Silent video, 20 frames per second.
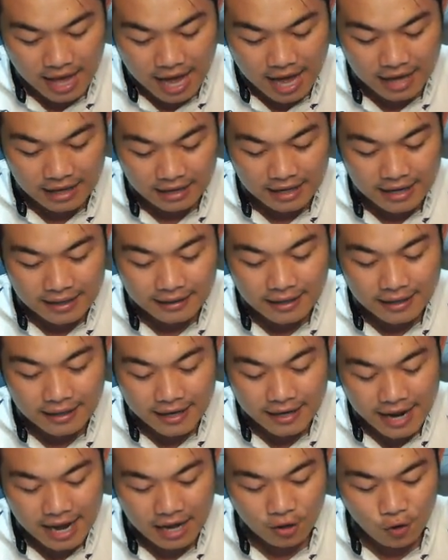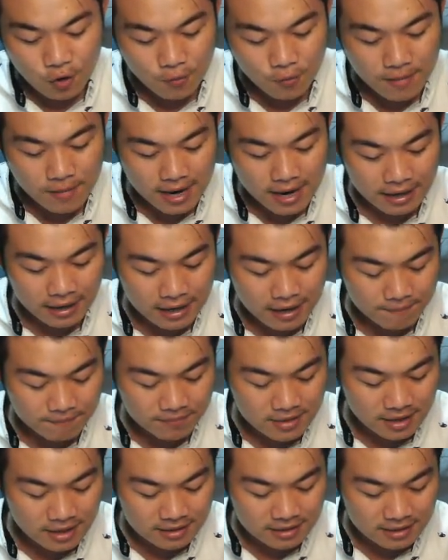อาราธนาลงมาครับ
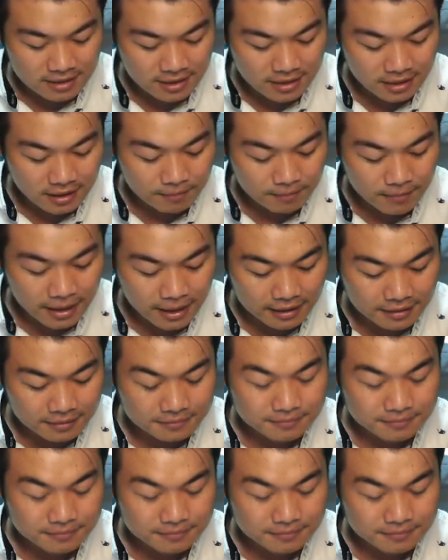นั่นคือ 1 เมตร